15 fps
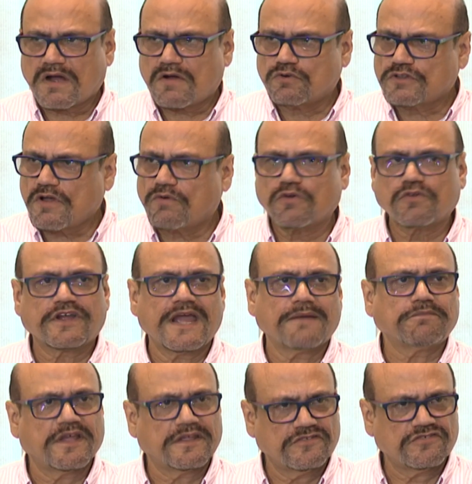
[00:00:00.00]
কোথাও কোনো
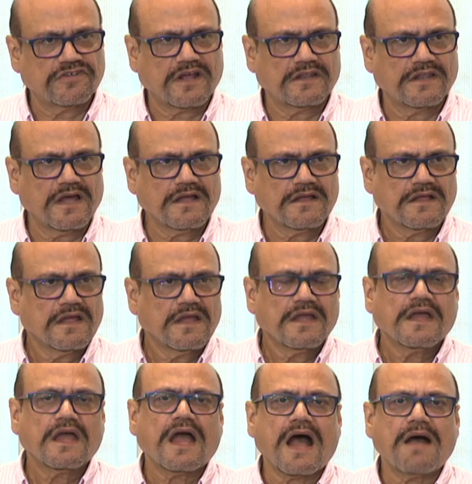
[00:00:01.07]
গ্যাপ নাই ইনশাল্লাহ
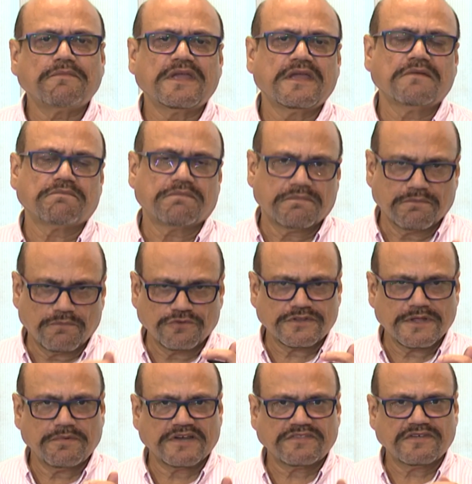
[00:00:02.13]
আমি
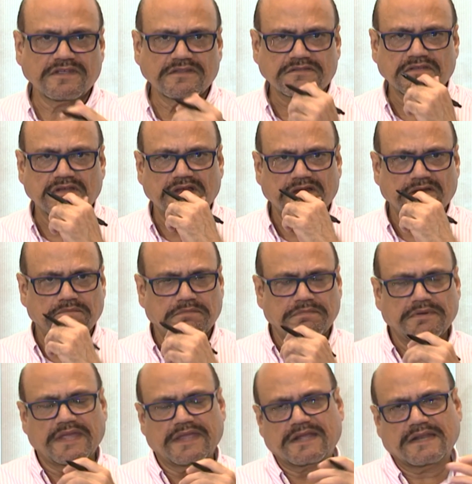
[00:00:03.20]
বুঝতে পারছি যে
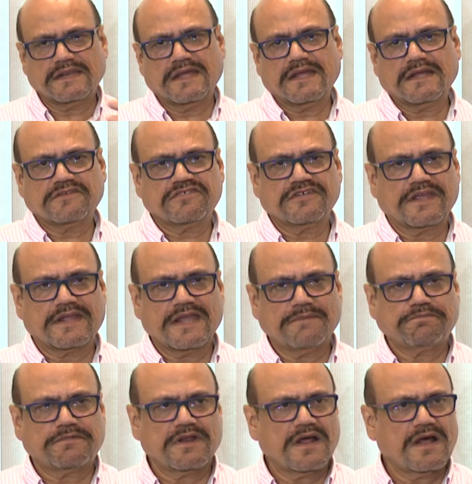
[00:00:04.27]
এখানে সেই
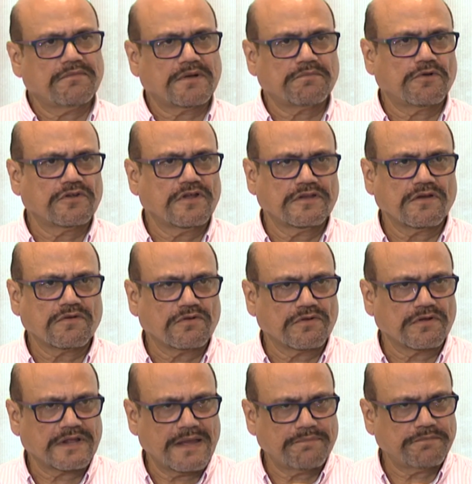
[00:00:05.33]
গ্যাপটা আমার মনে হয় না
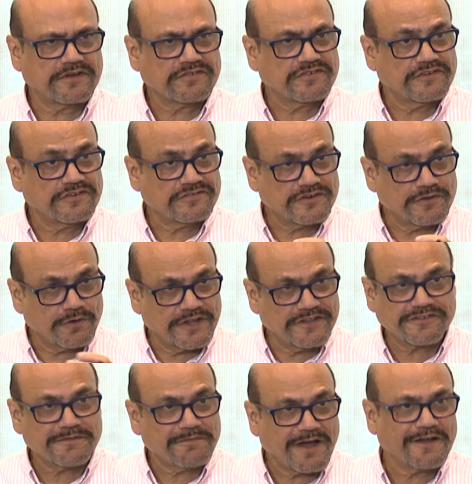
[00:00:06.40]
কোনো গ্যাপের সৃষ্টি
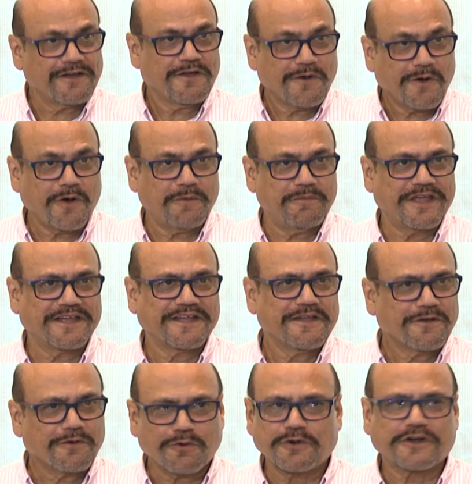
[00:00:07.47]
হয়েছে বা হবে
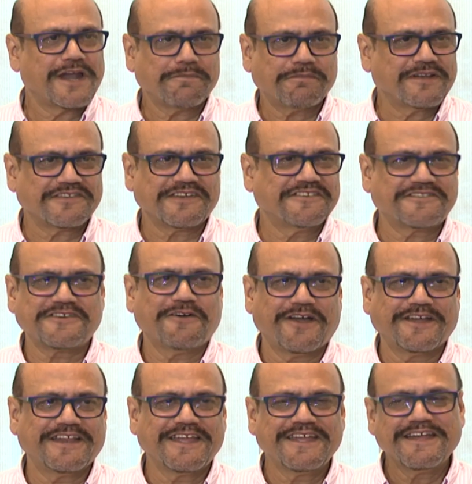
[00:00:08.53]
কোনো গ্যাপের সৃষ্টি
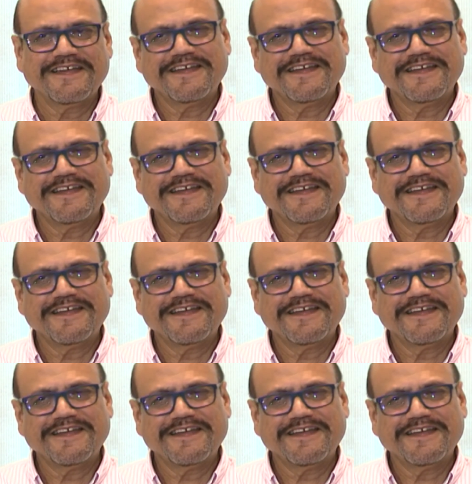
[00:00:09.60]
হয় নাই